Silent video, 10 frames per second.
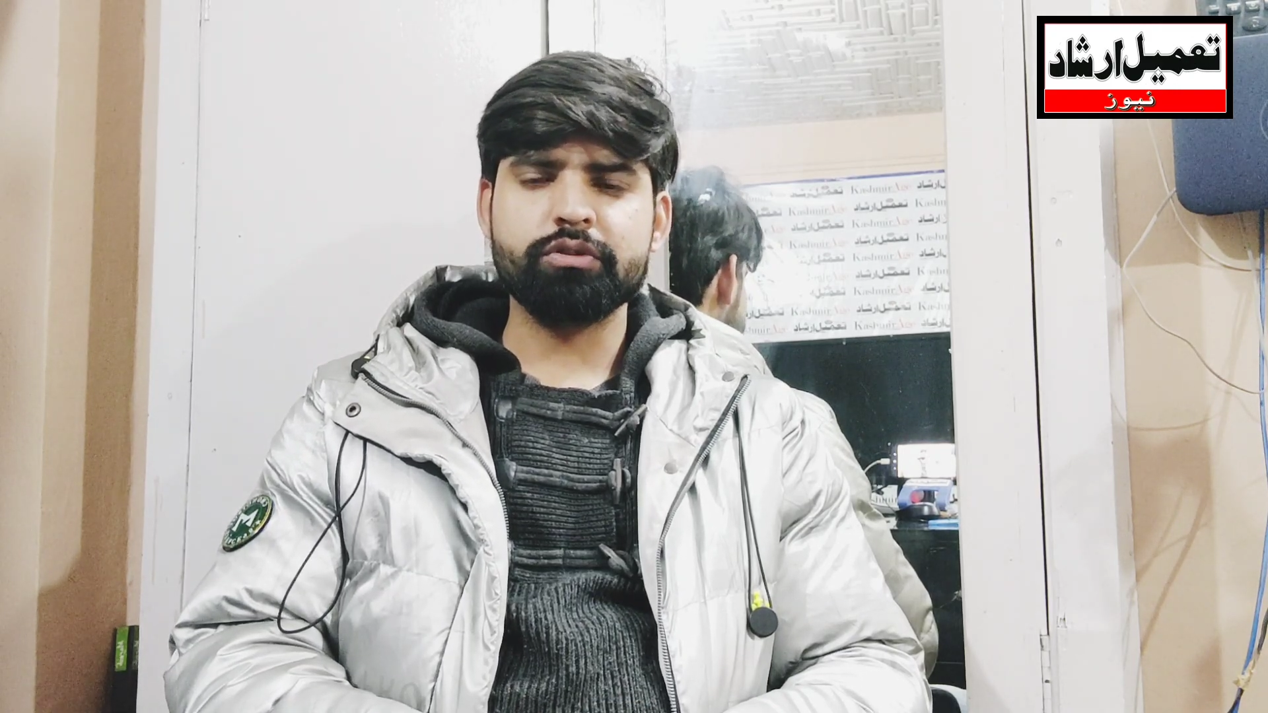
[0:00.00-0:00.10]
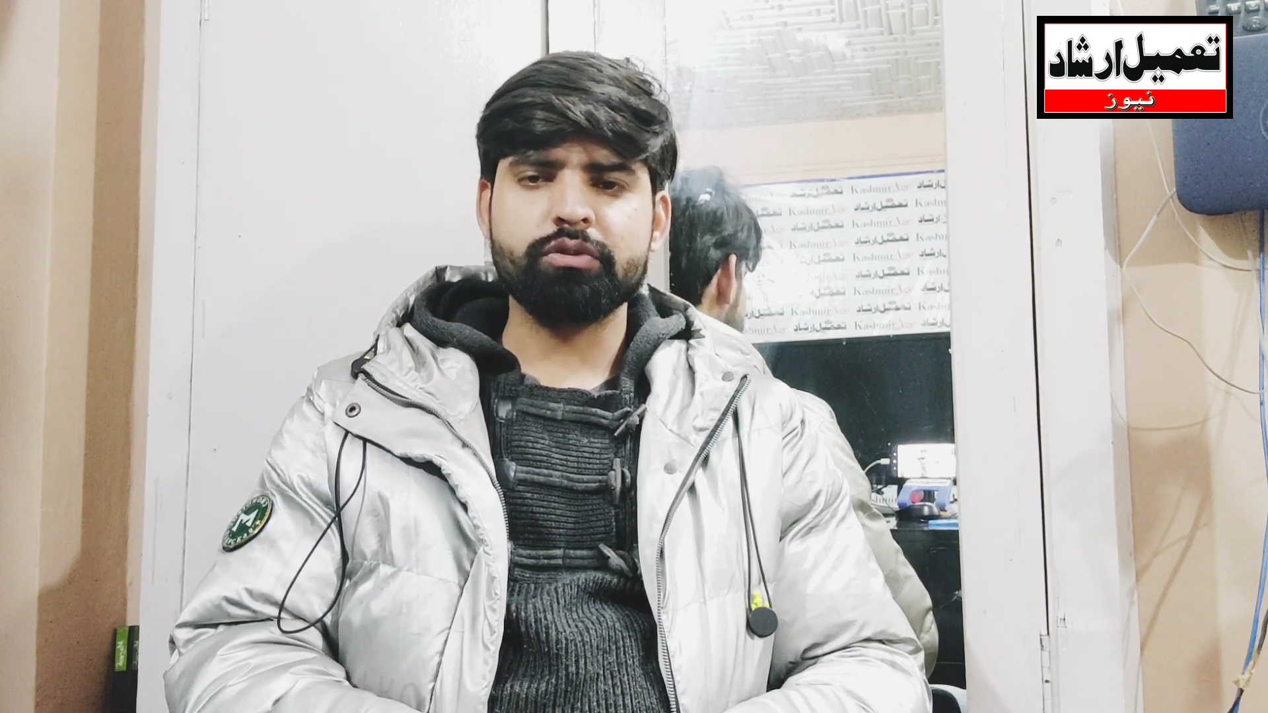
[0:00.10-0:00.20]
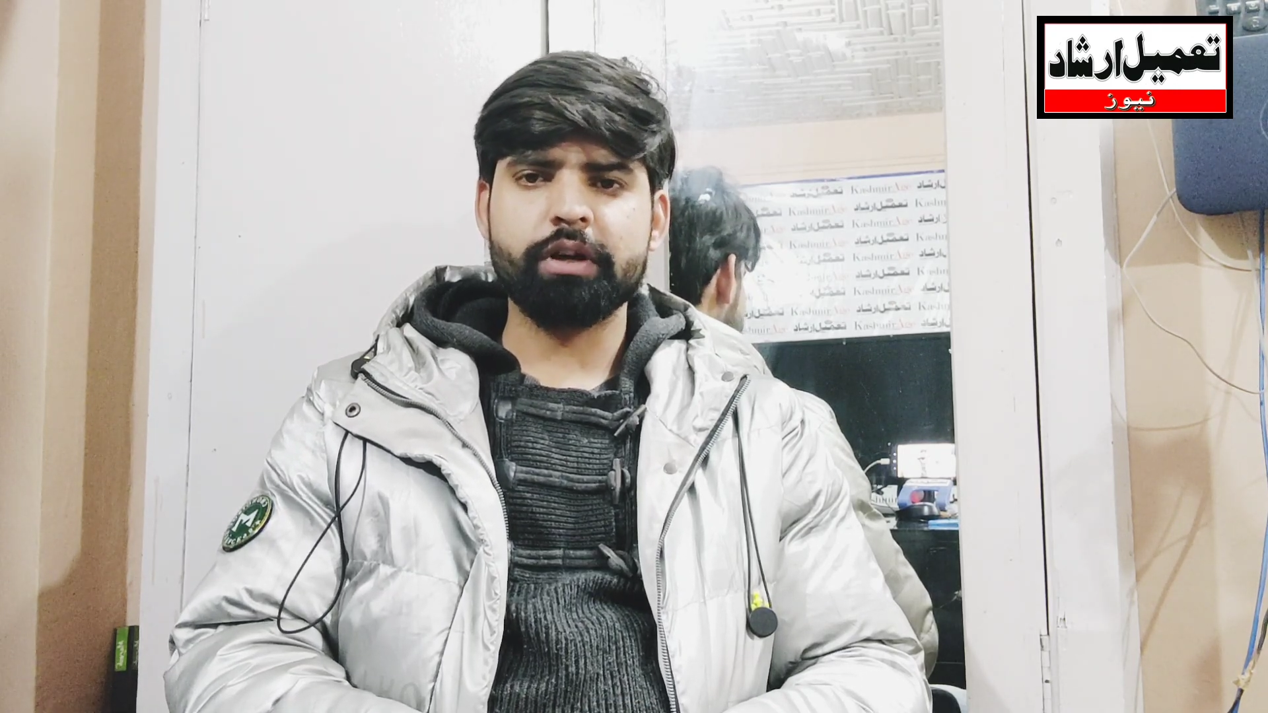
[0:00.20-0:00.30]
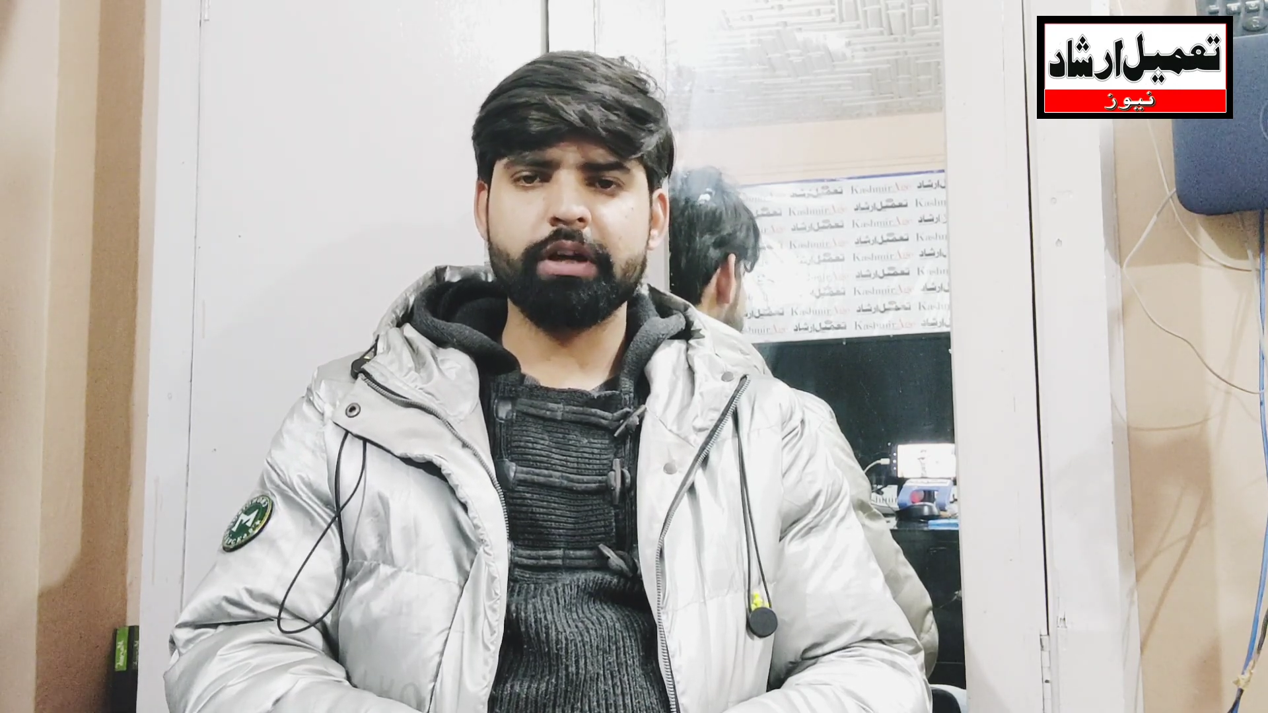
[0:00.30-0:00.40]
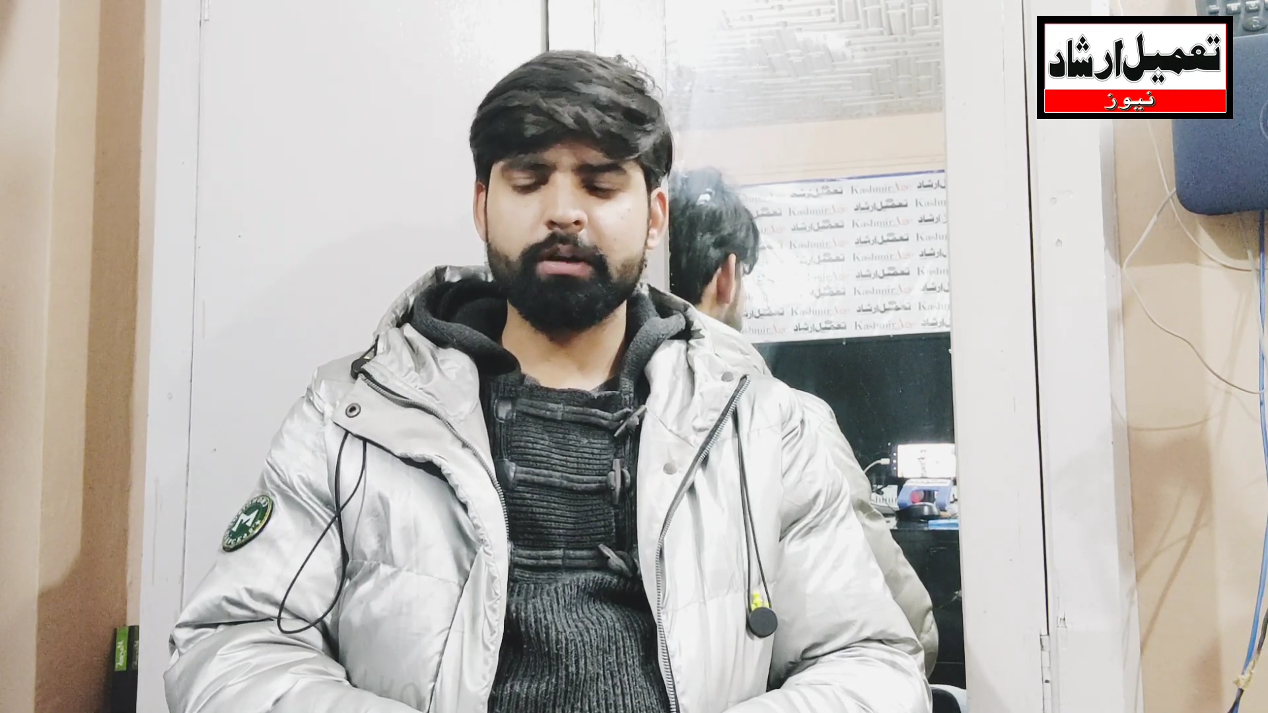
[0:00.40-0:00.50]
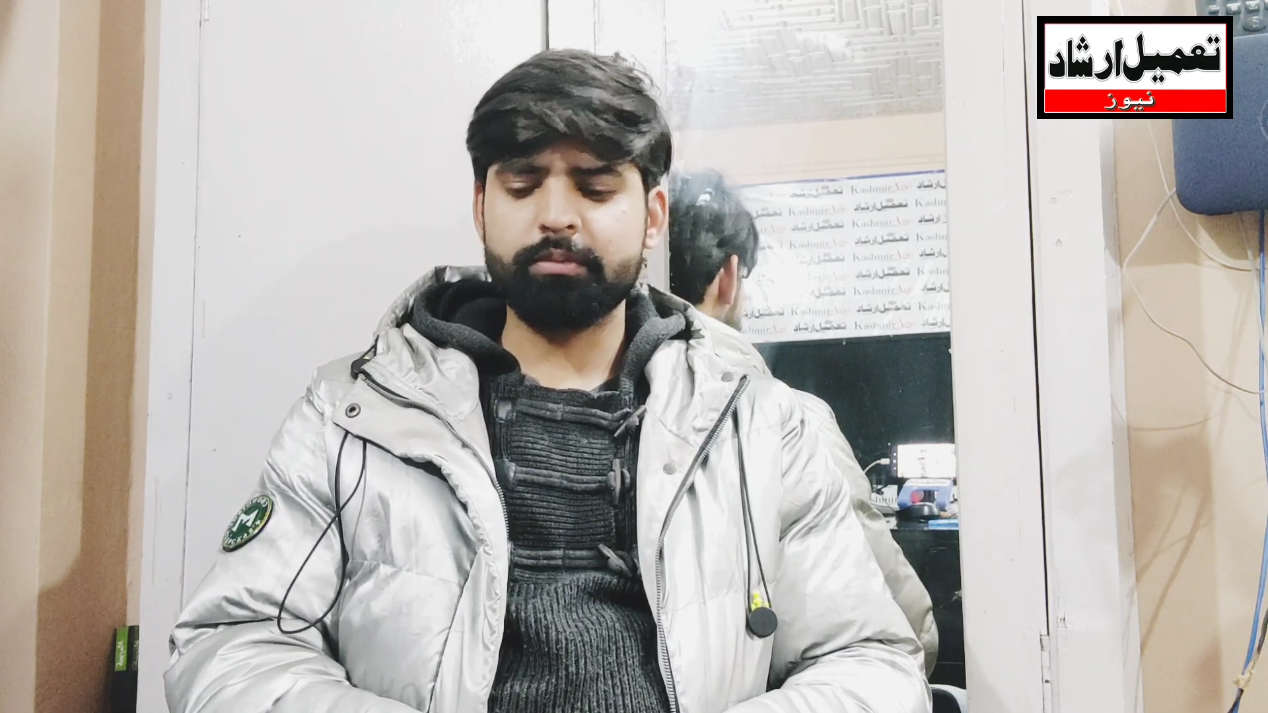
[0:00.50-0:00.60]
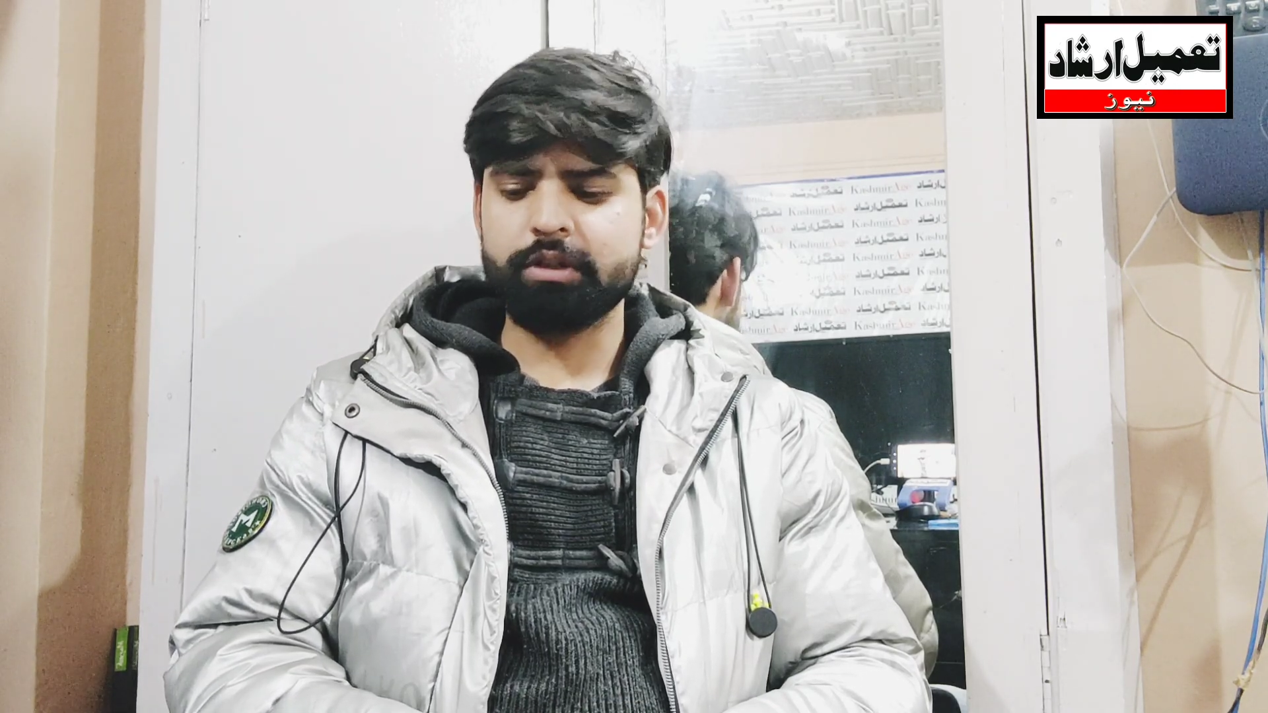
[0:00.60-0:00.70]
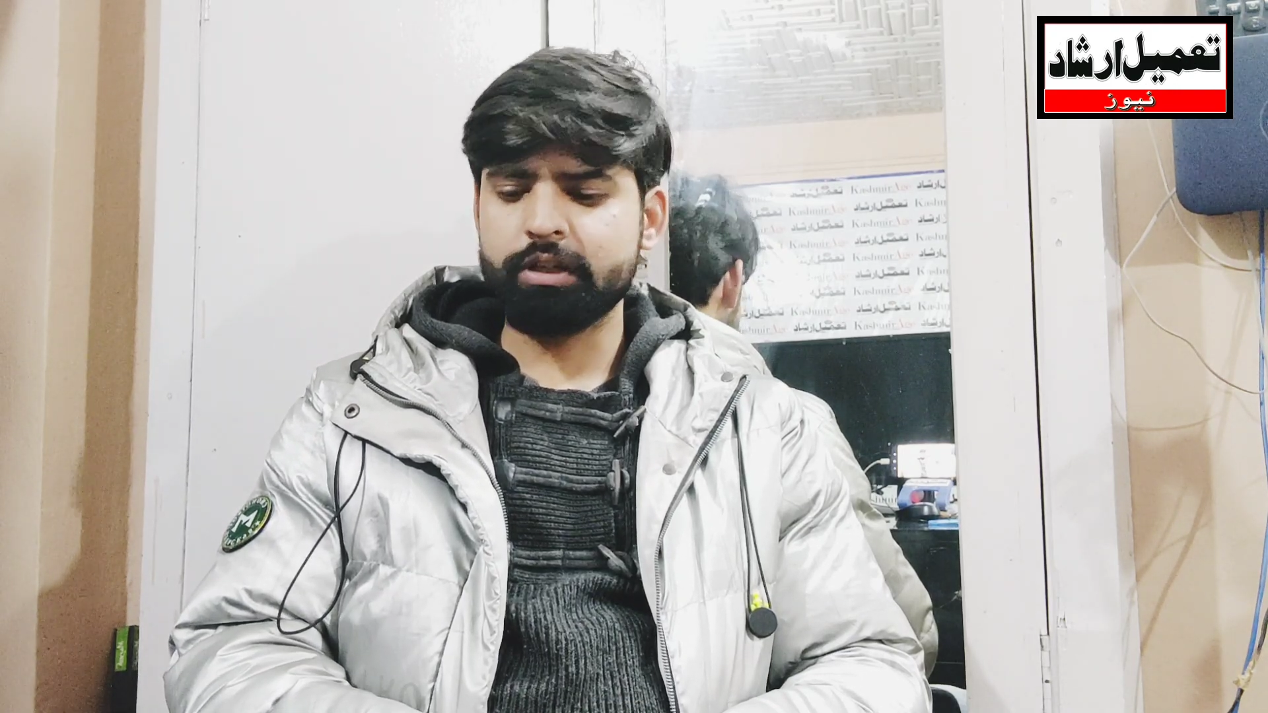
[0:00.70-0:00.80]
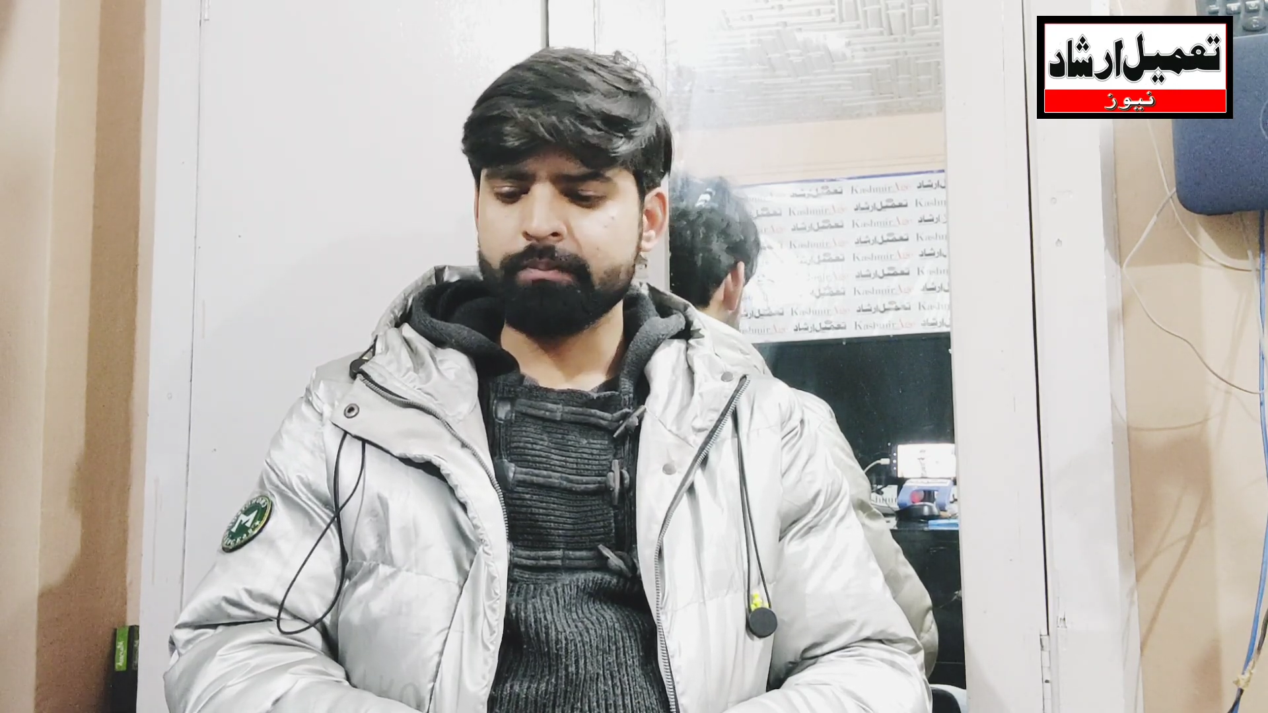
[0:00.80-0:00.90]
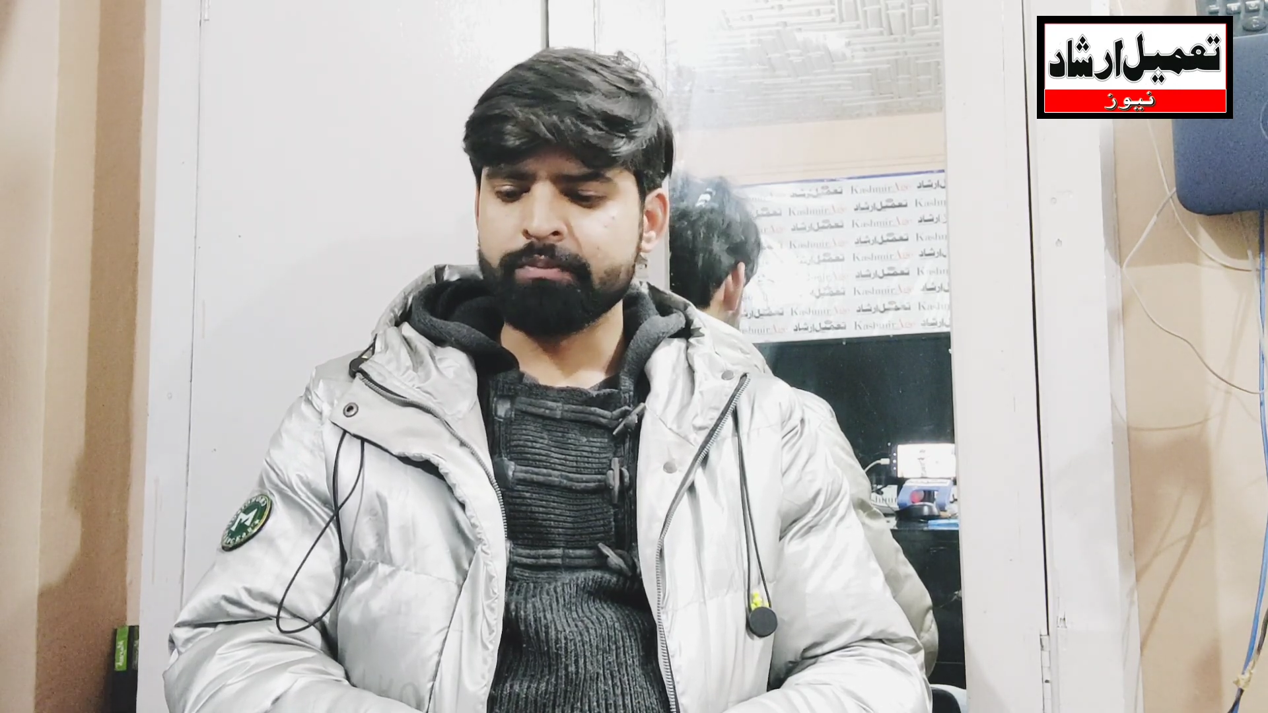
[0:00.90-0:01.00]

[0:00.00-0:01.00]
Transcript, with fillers: जो हैं अभी